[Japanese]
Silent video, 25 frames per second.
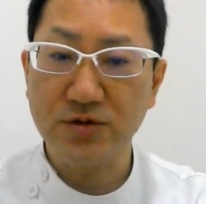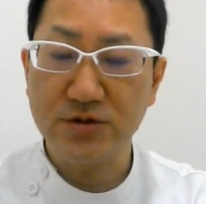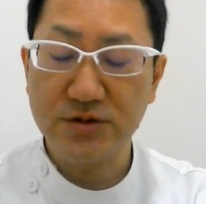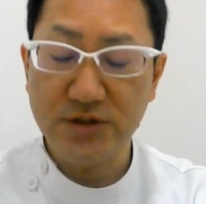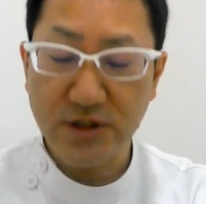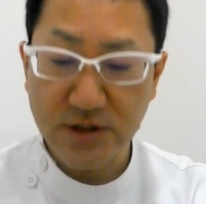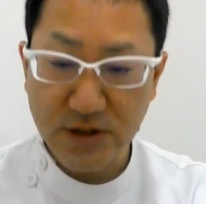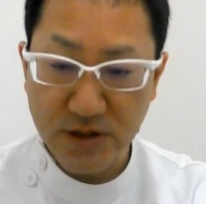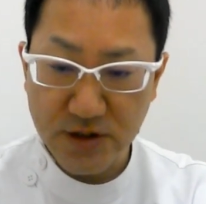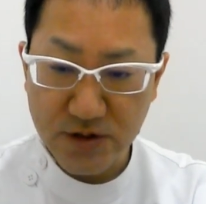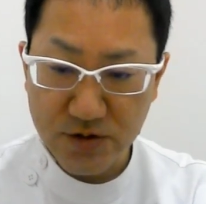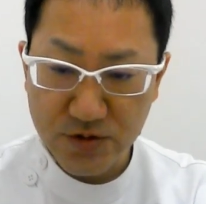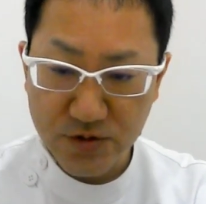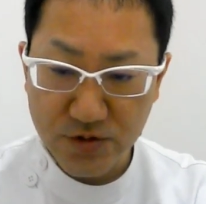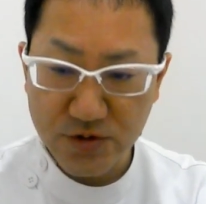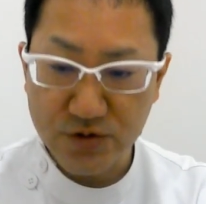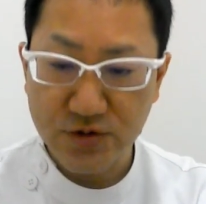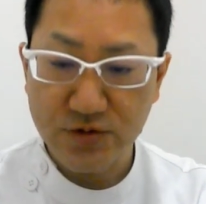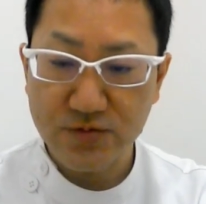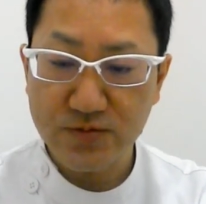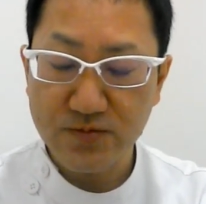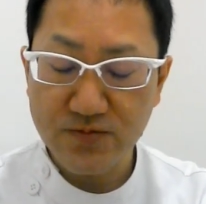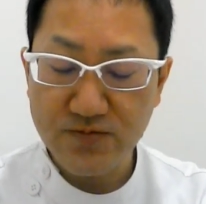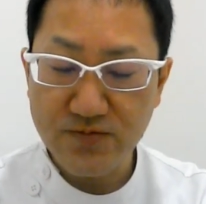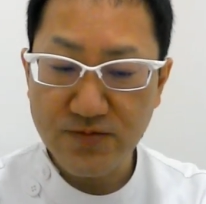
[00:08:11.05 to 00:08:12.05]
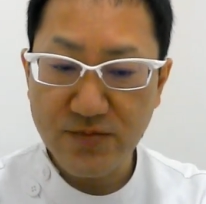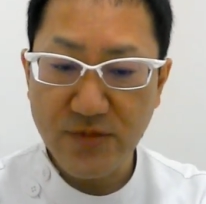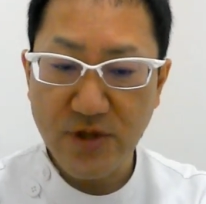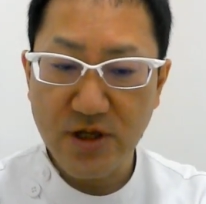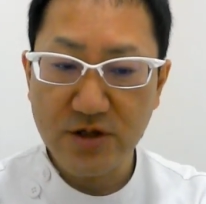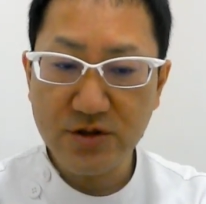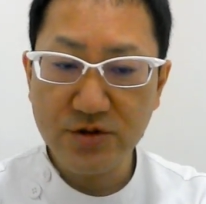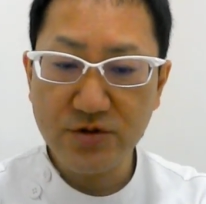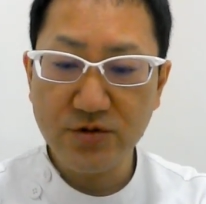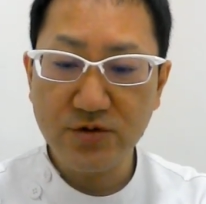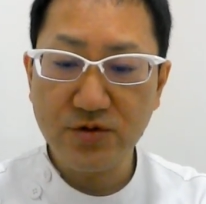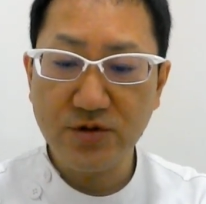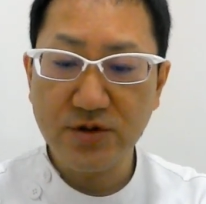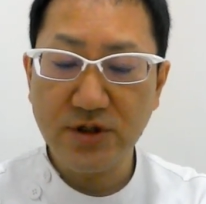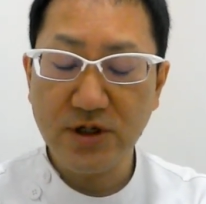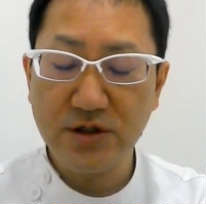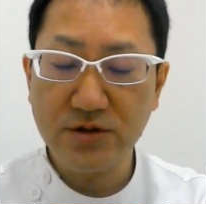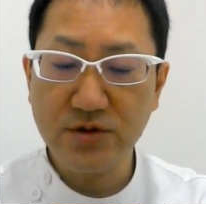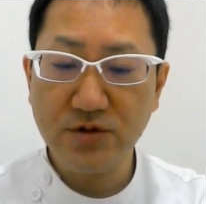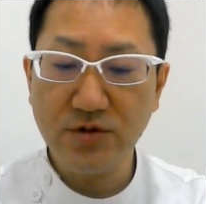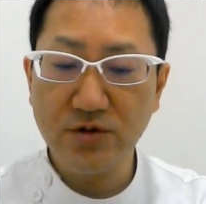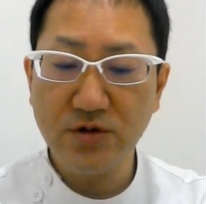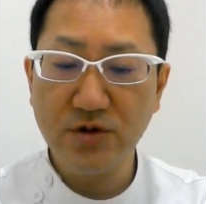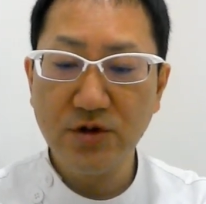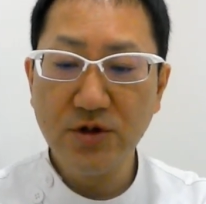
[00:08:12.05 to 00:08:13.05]
脊髄しようとな
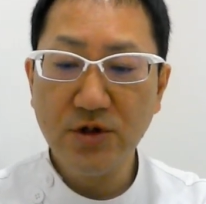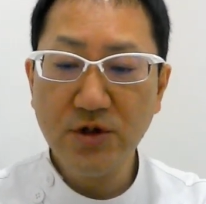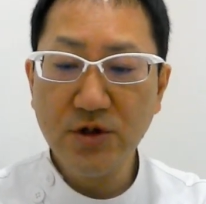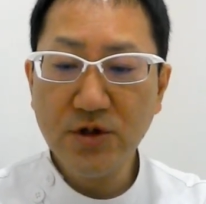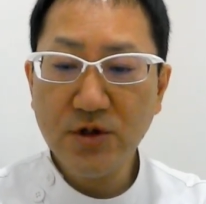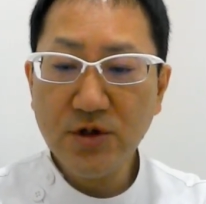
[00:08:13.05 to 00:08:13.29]
ると、